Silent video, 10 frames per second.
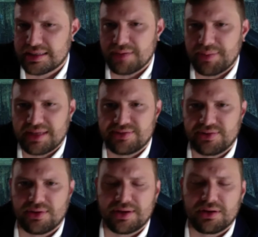que ha
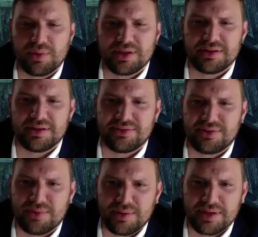padecido de
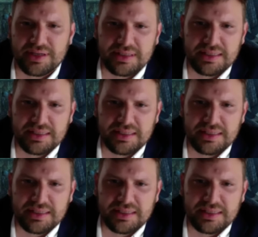COVID-19,